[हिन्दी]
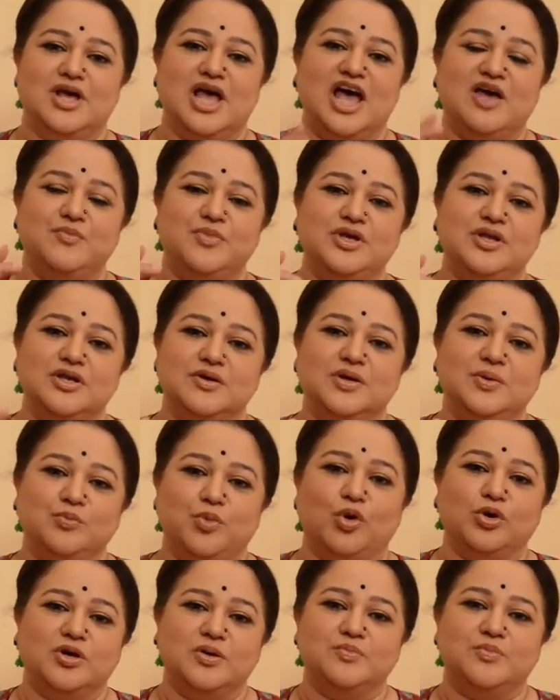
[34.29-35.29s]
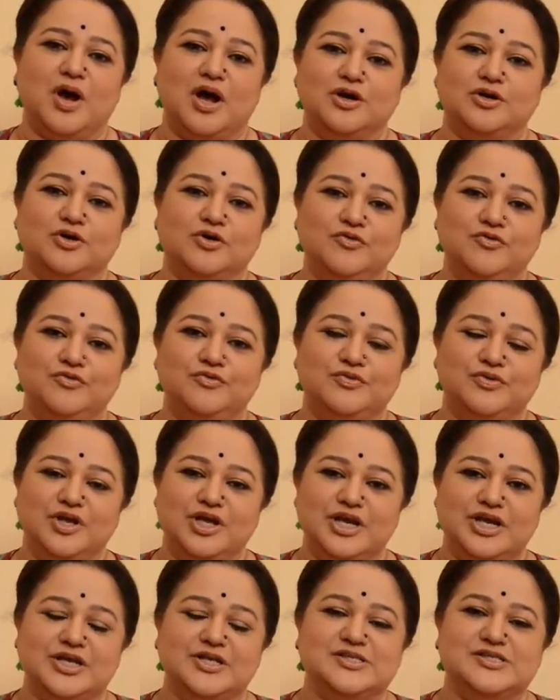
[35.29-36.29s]
हैव बीन अ इम्पॉर्टेंट पार्ट ऑफ
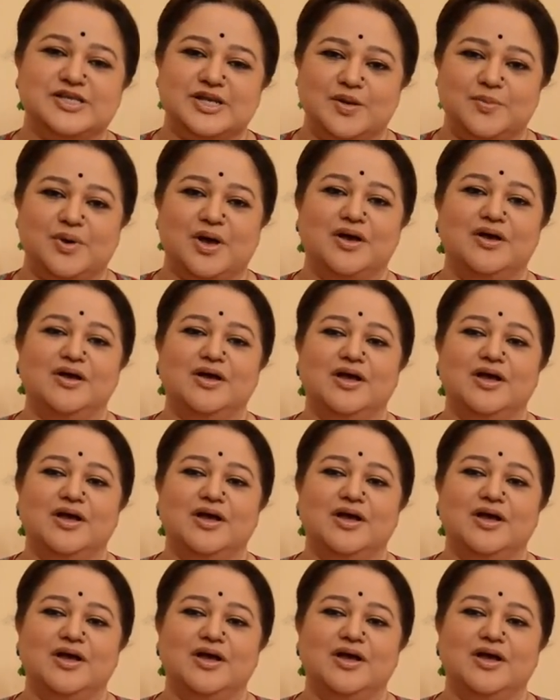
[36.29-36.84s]
इंडियन सिनेमा